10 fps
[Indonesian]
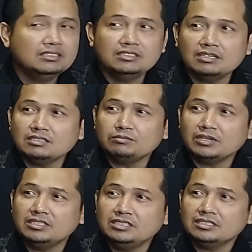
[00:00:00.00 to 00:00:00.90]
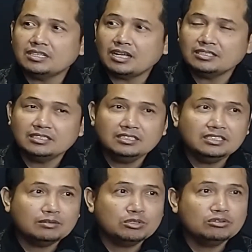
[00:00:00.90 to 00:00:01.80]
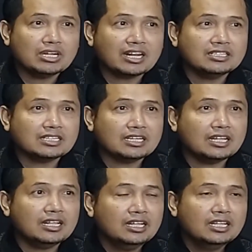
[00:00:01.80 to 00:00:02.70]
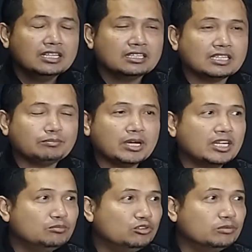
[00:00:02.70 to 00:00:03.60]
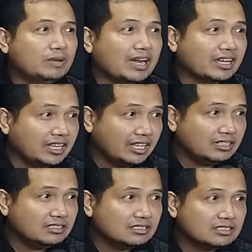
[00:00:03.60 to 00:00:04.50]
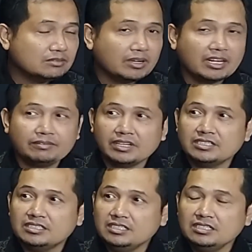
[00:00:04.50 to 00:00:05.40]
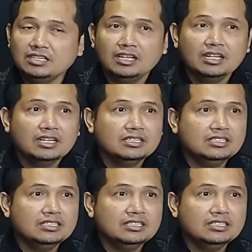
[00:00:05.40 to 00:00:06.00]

Di sana serba digital, serba. jadi dia menggunakan di sana tetap ada buku paket yeah. sebagai referensi. Yeah.